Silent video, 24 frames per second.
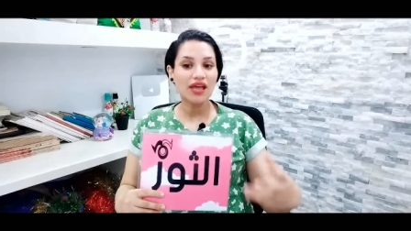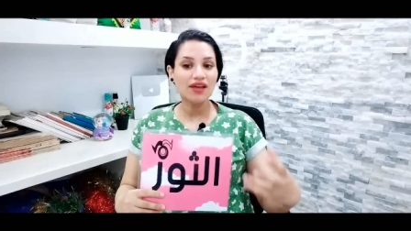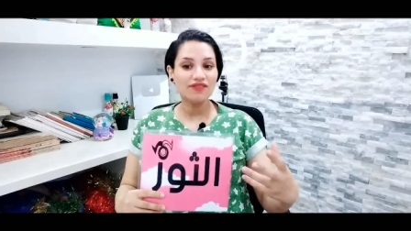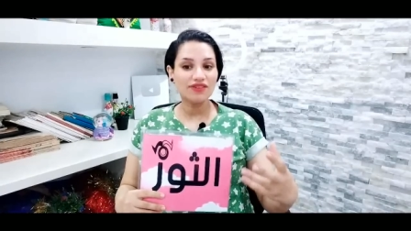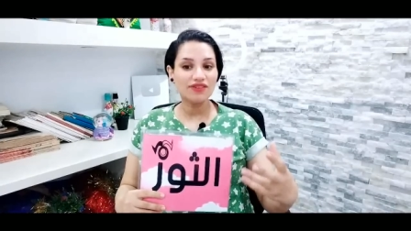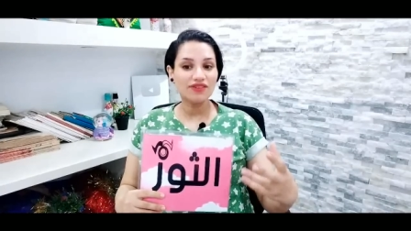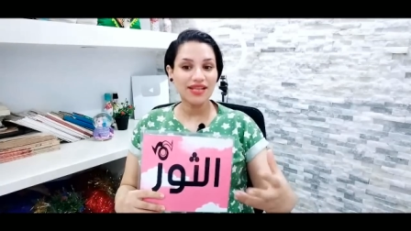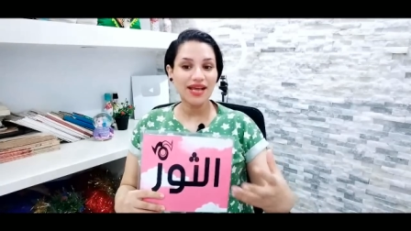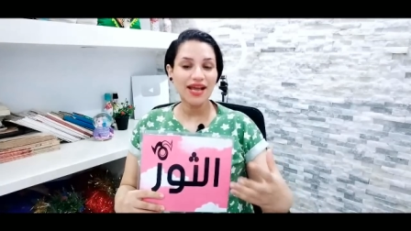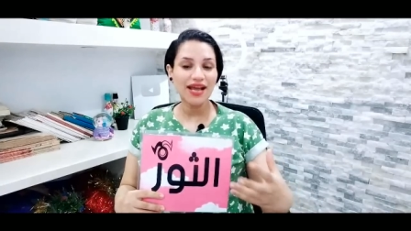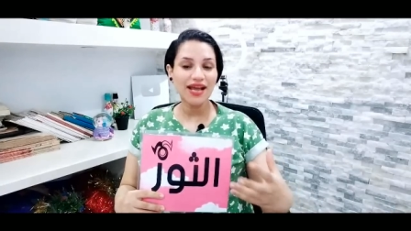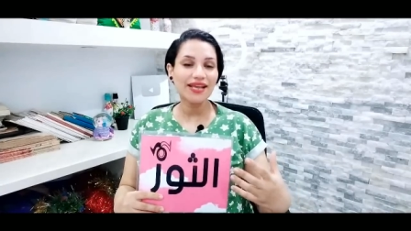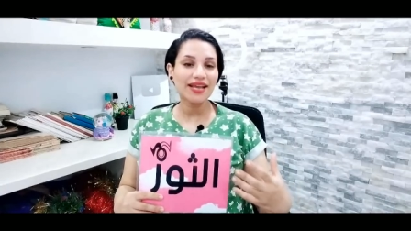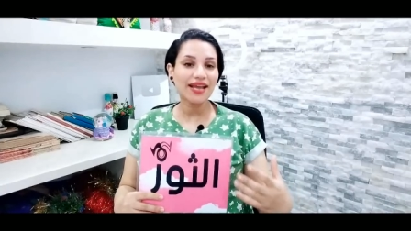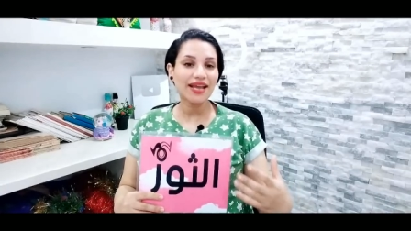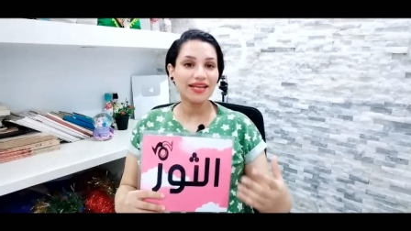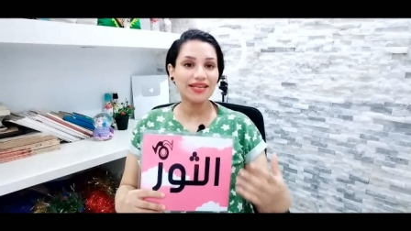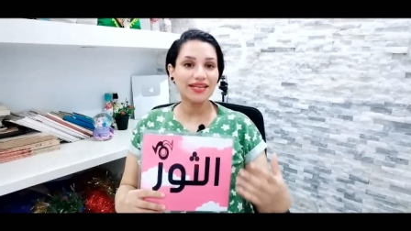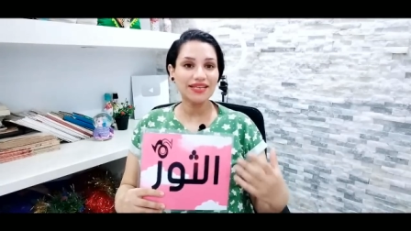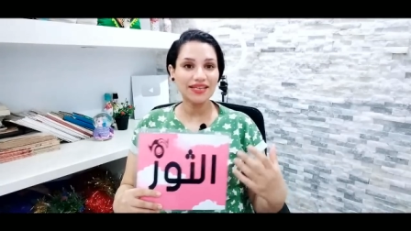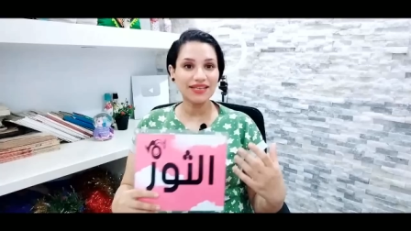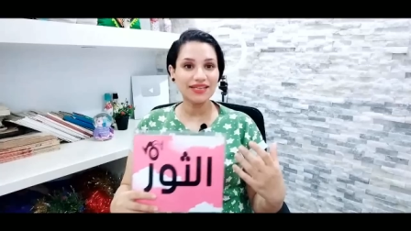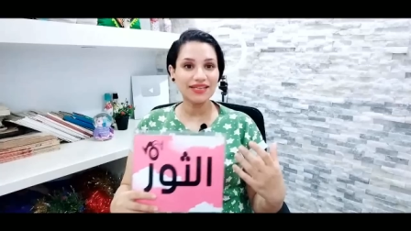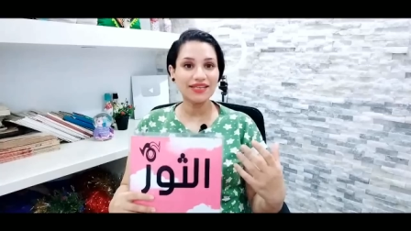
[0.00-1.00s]
فده
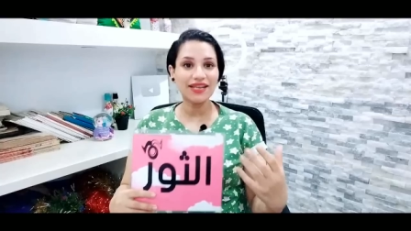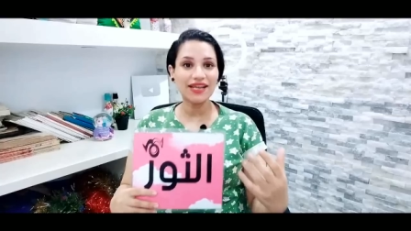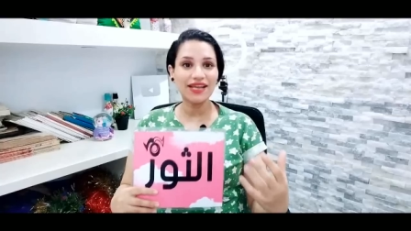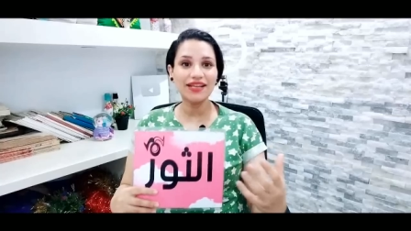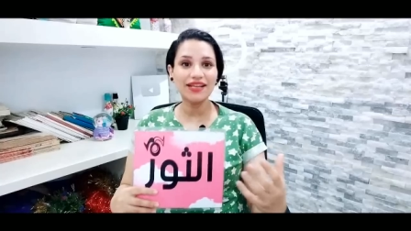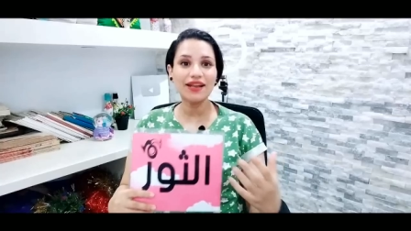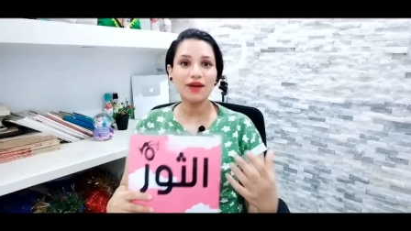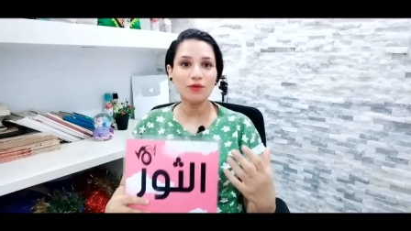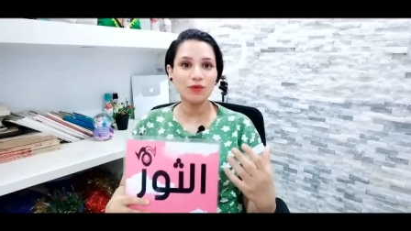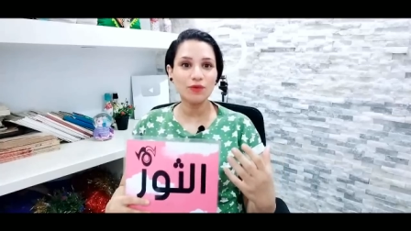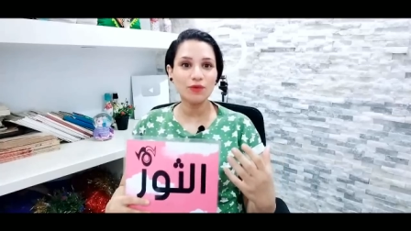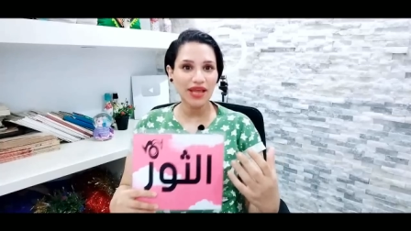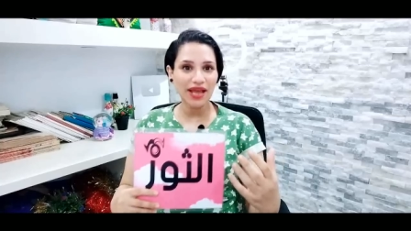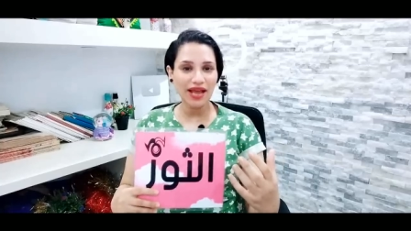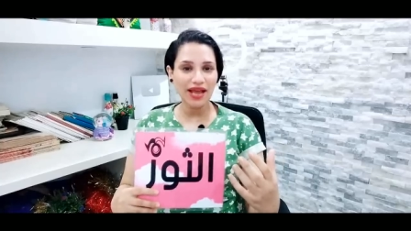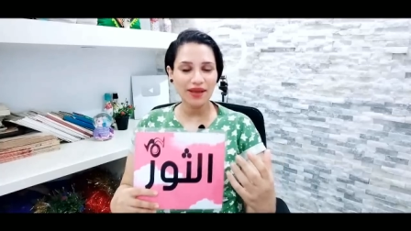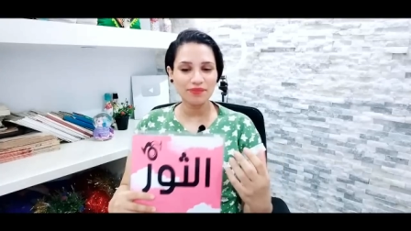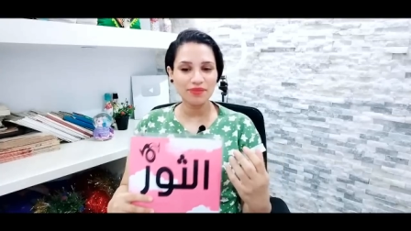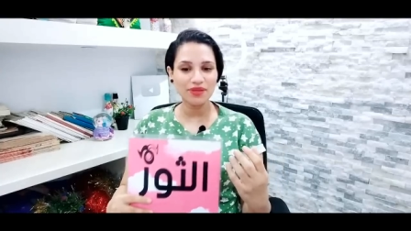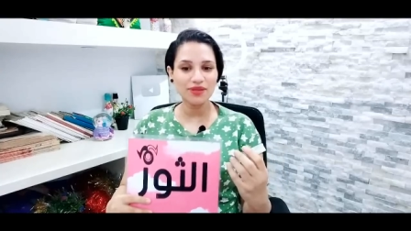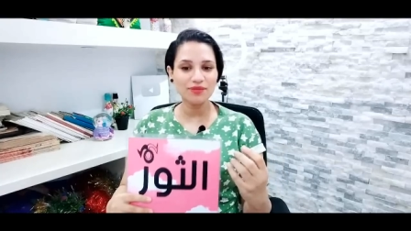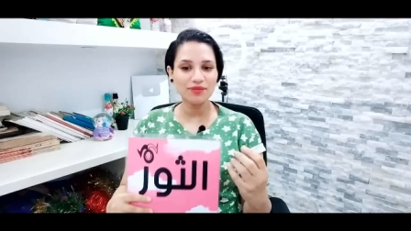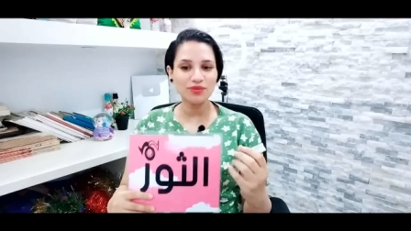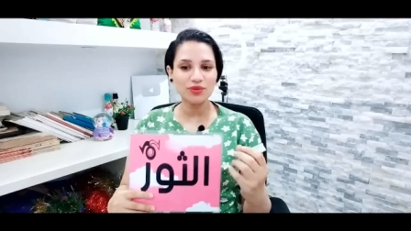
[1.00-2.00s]
هيخلي ان انا
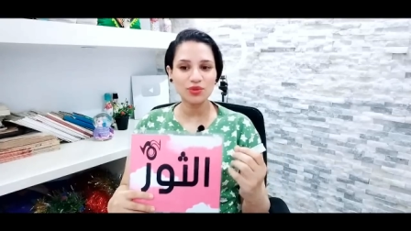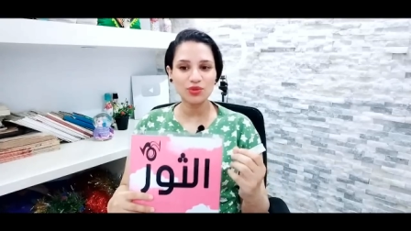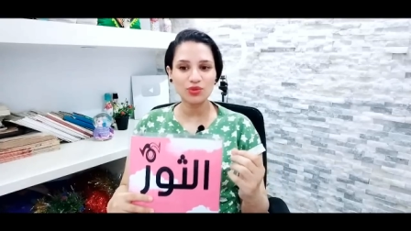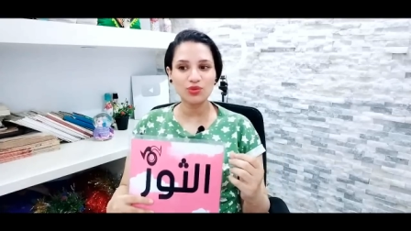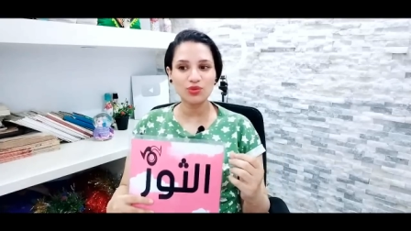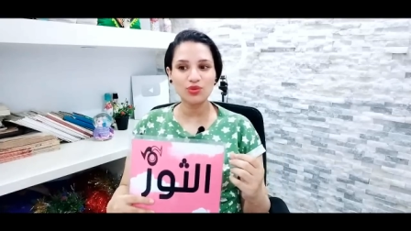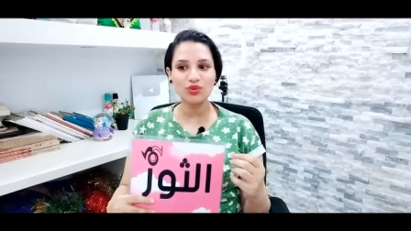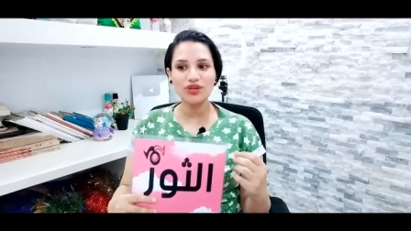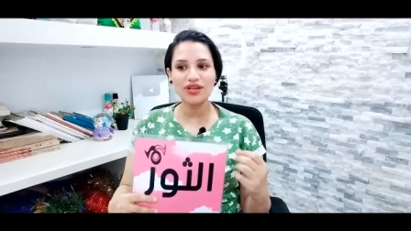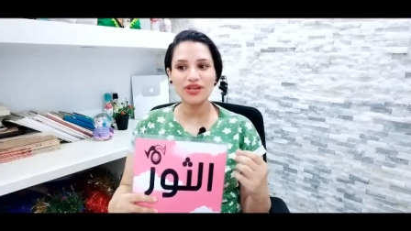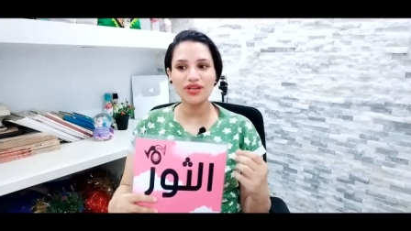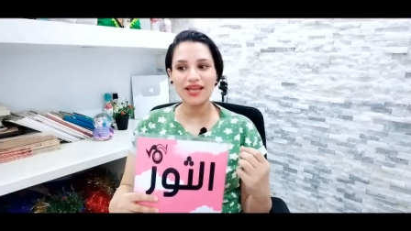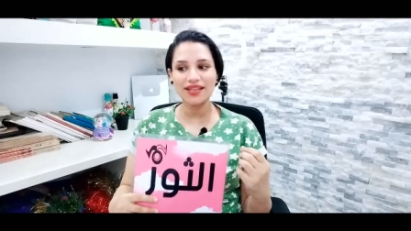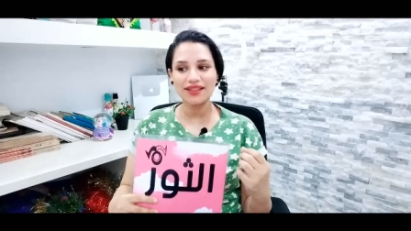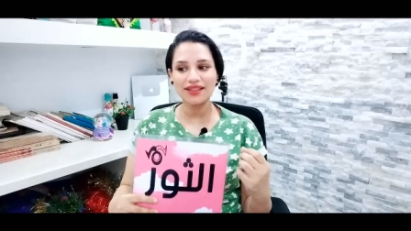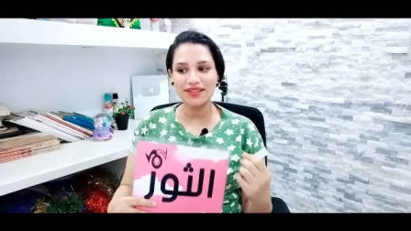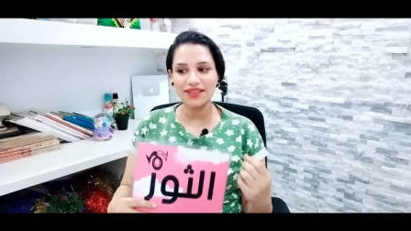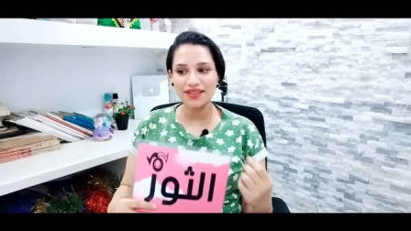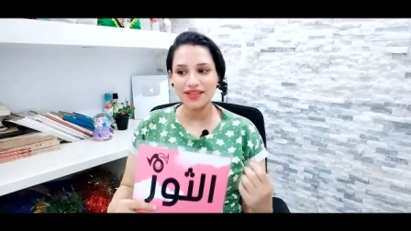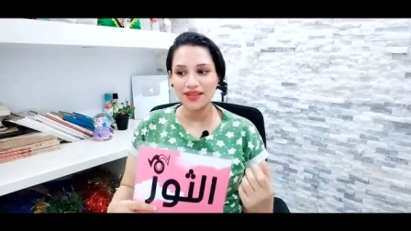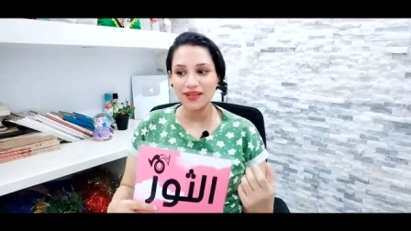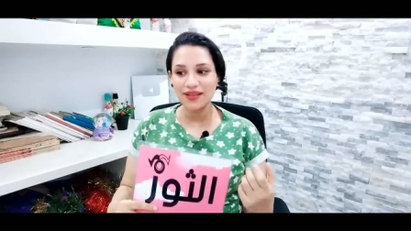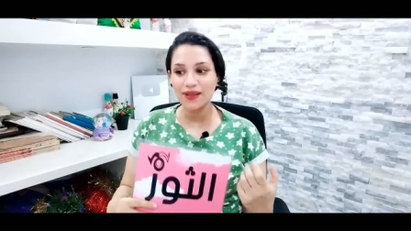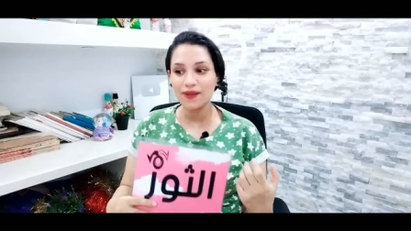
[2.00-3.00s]
والحبيب نكون
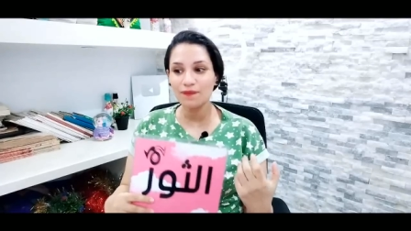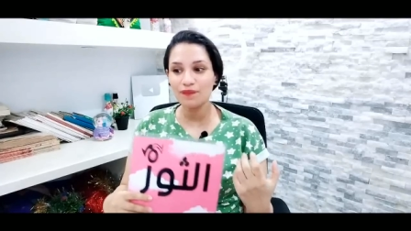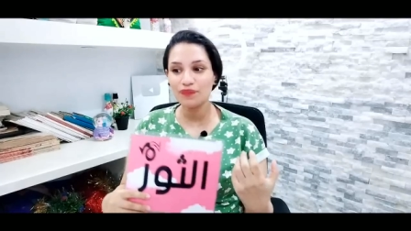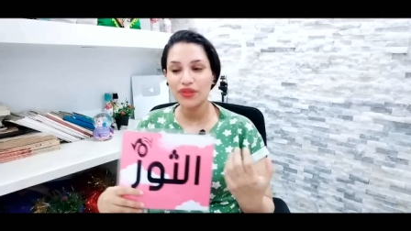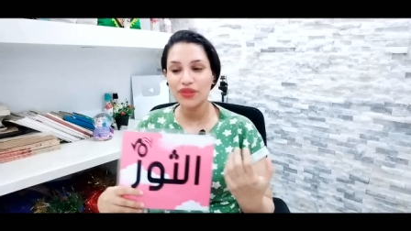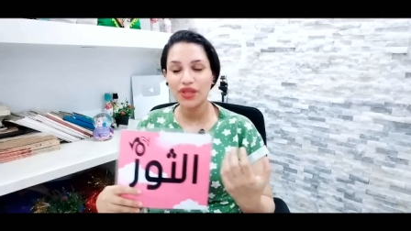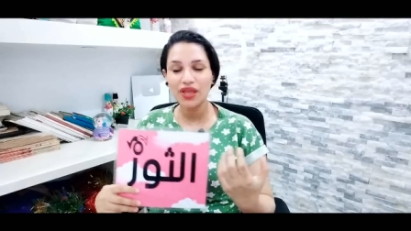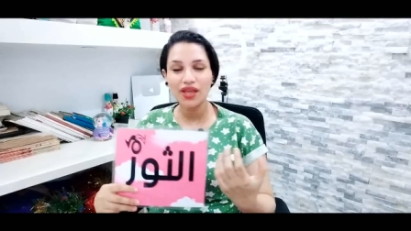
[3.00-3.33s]
قد ايه